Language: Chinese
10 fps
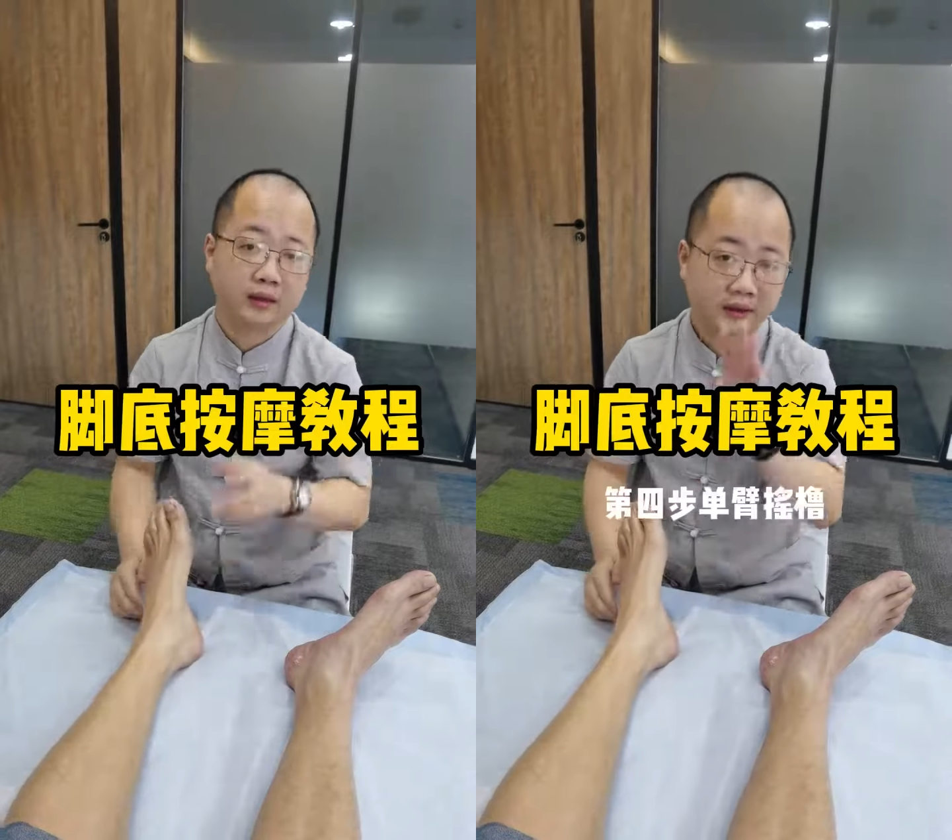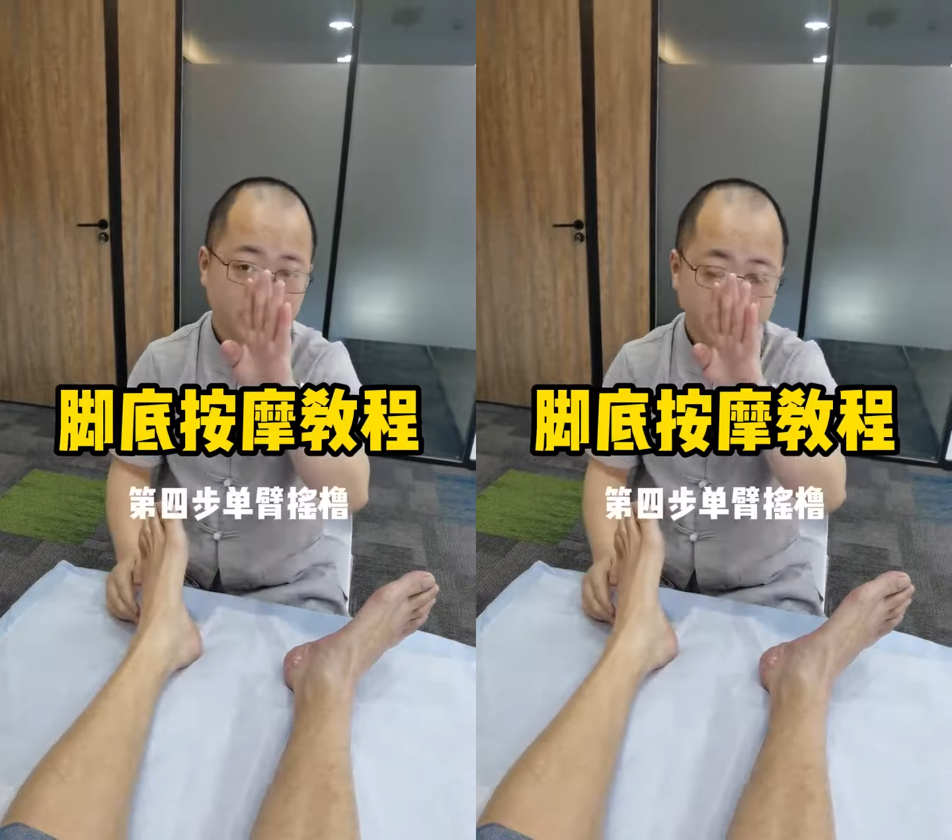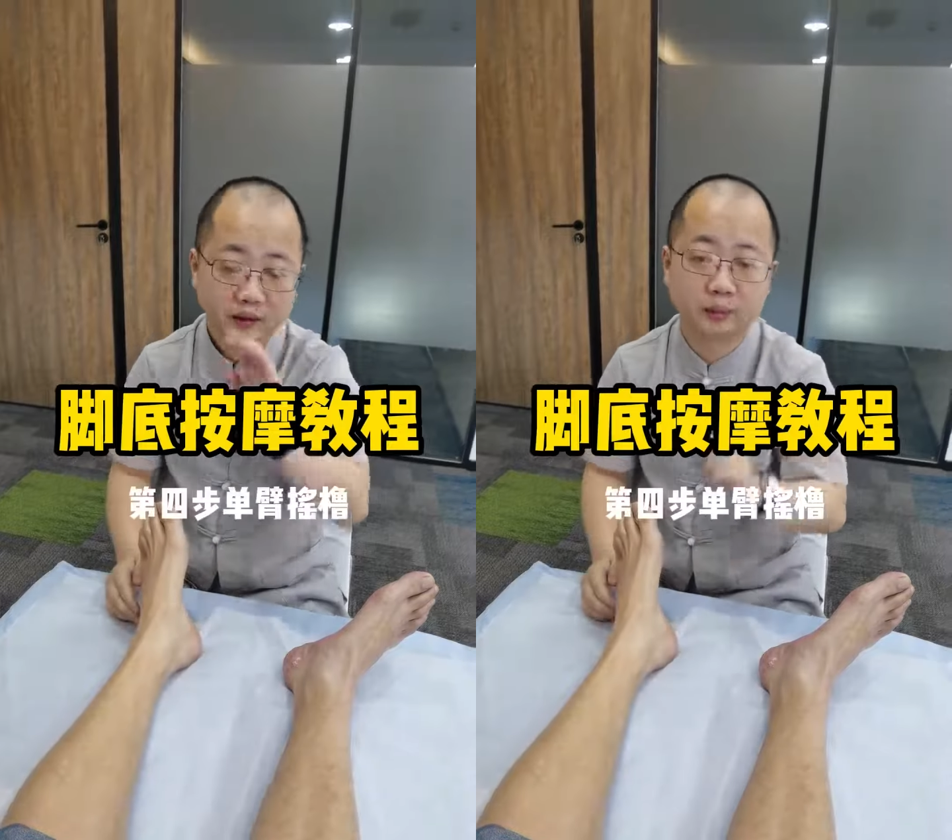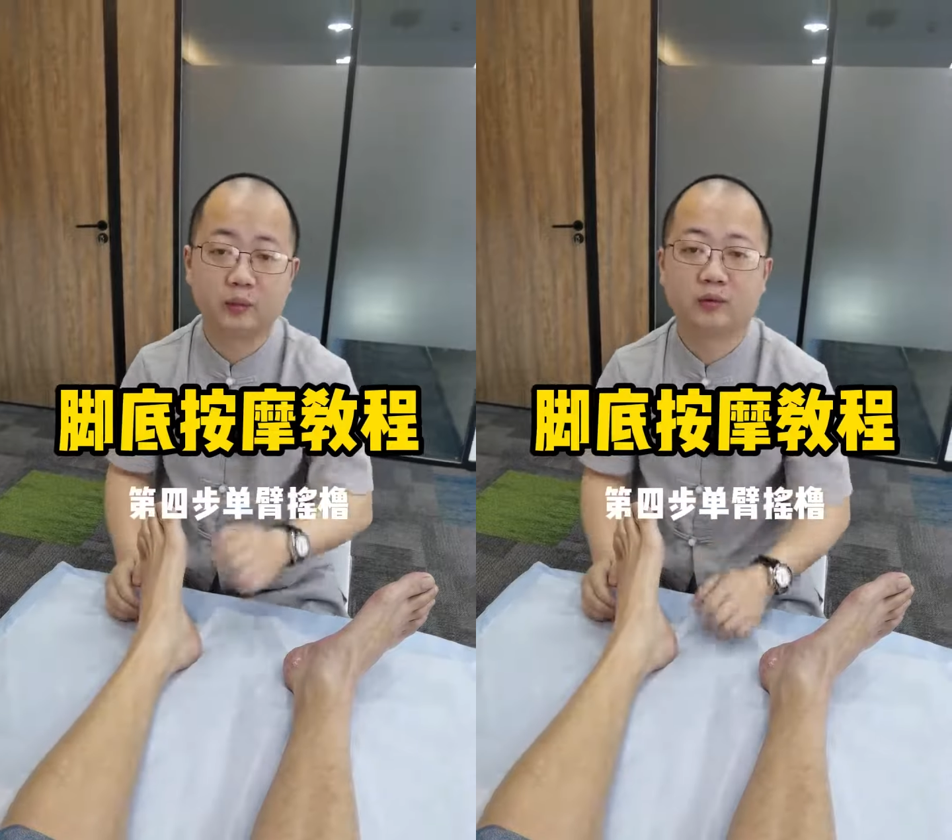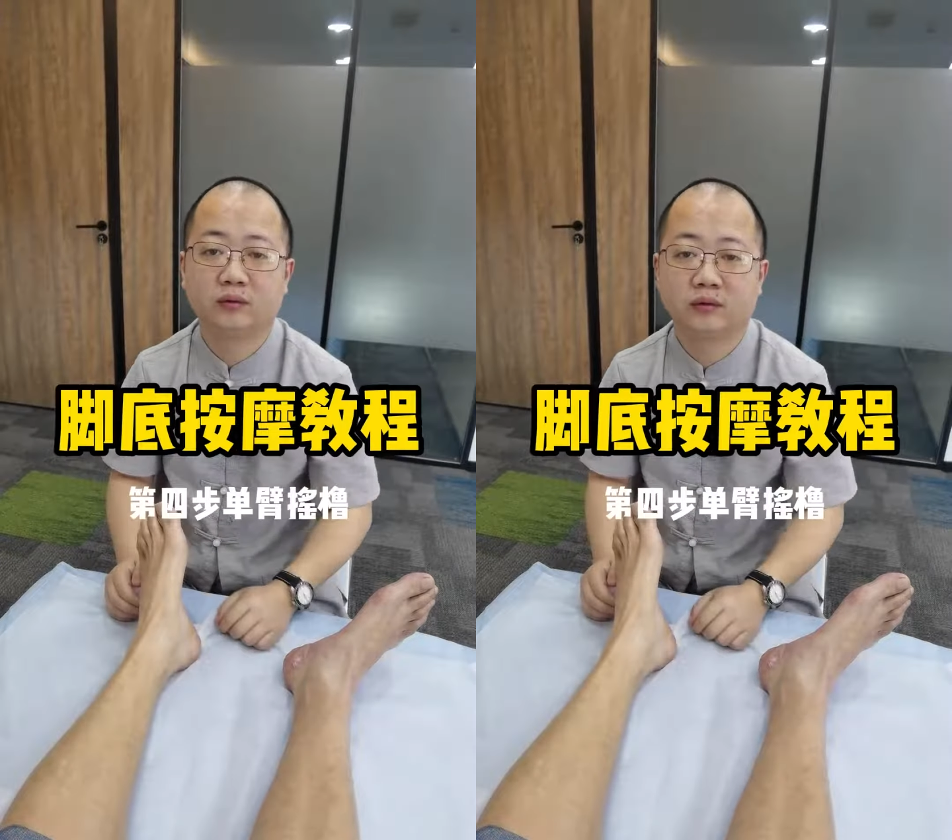第四
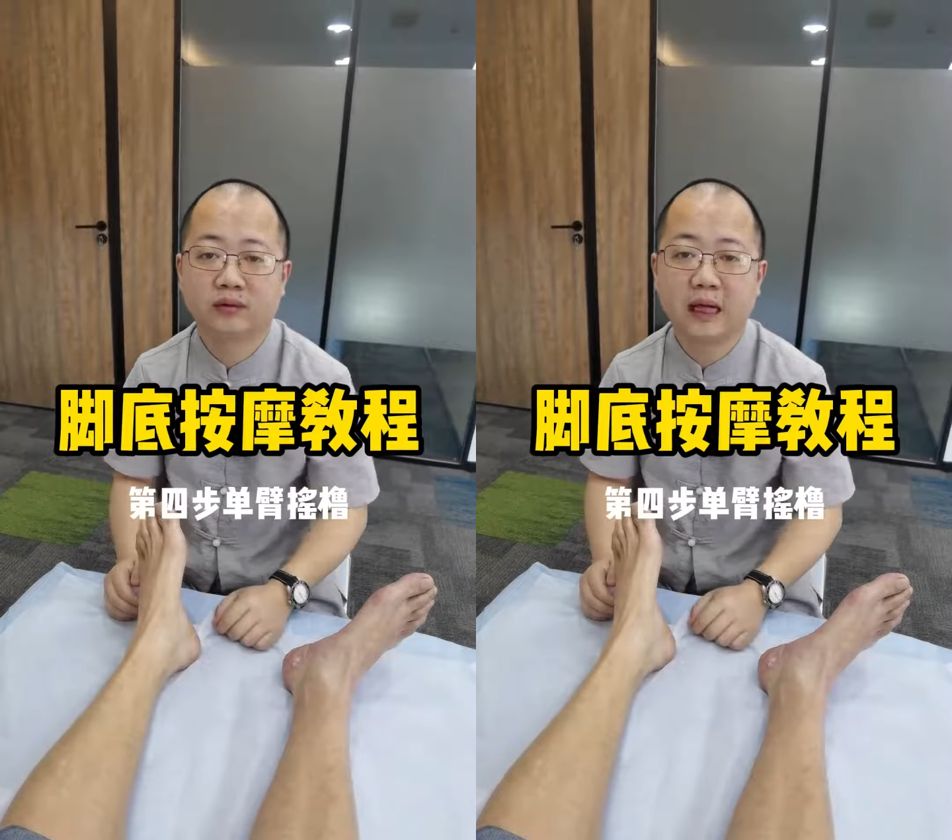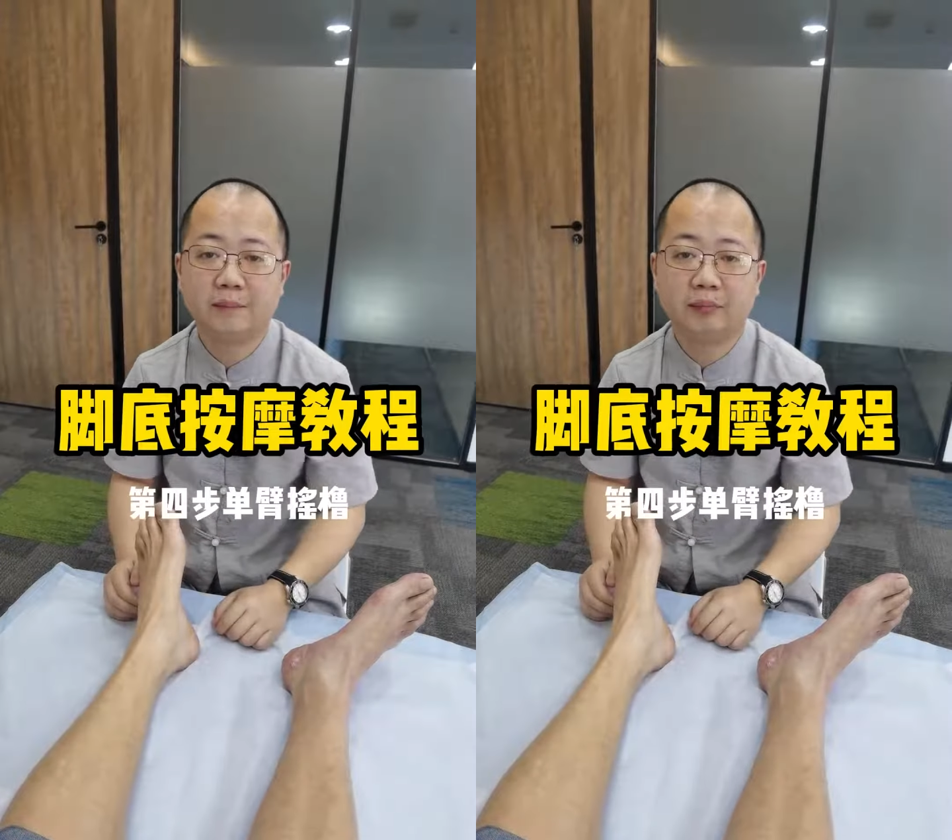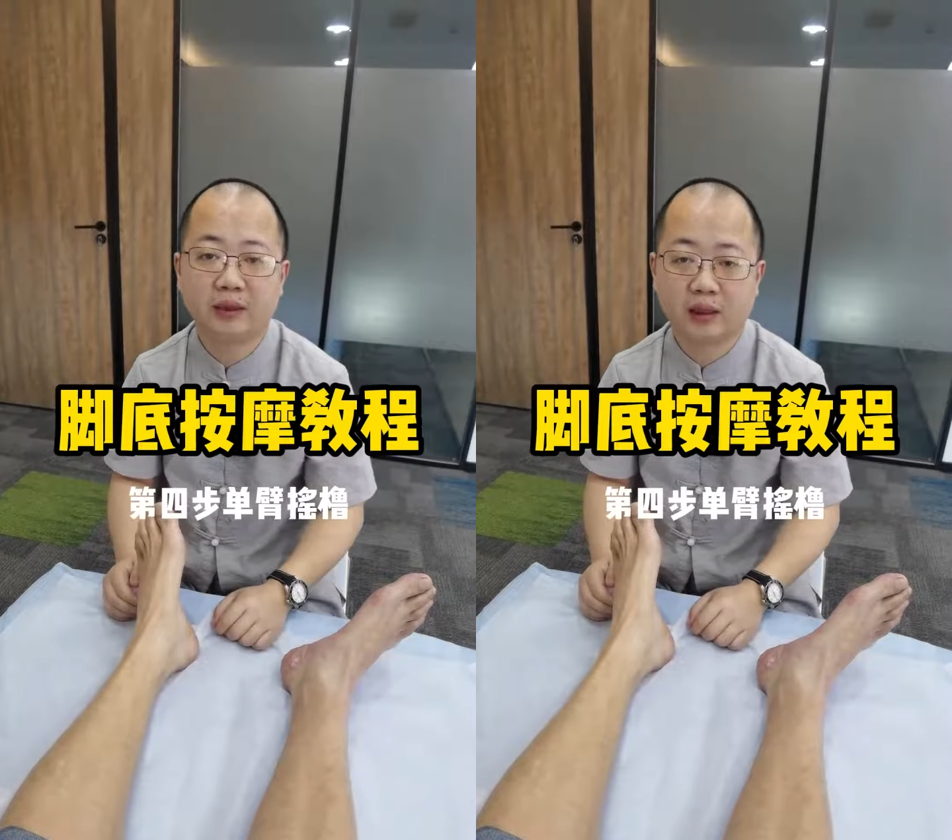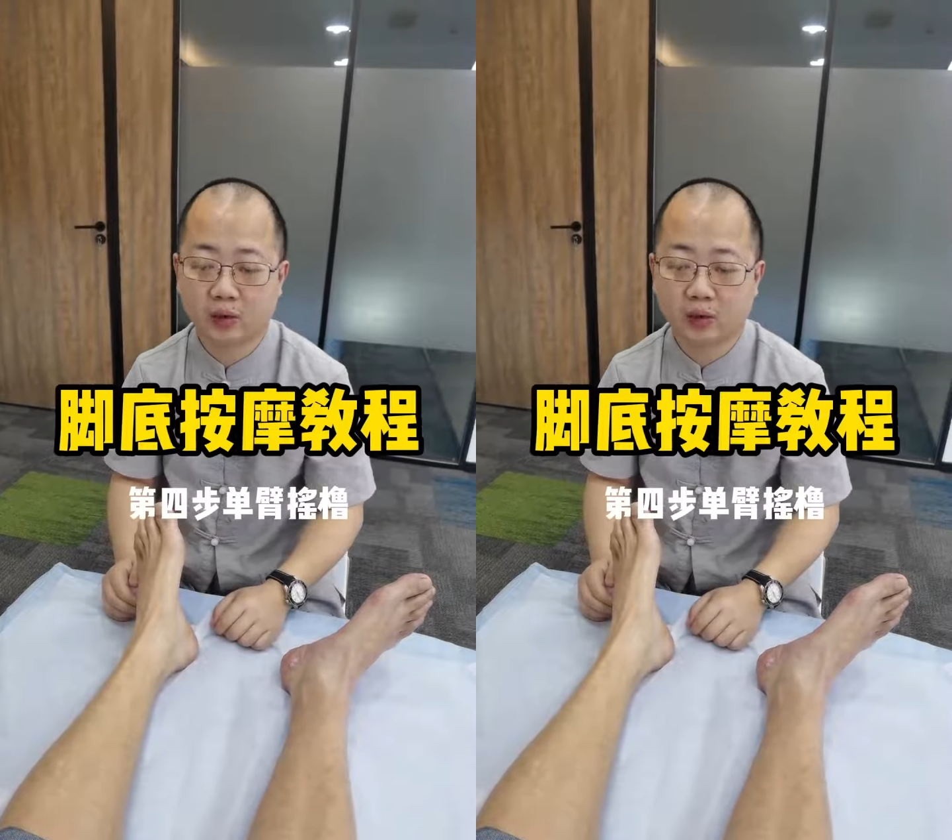步，单臂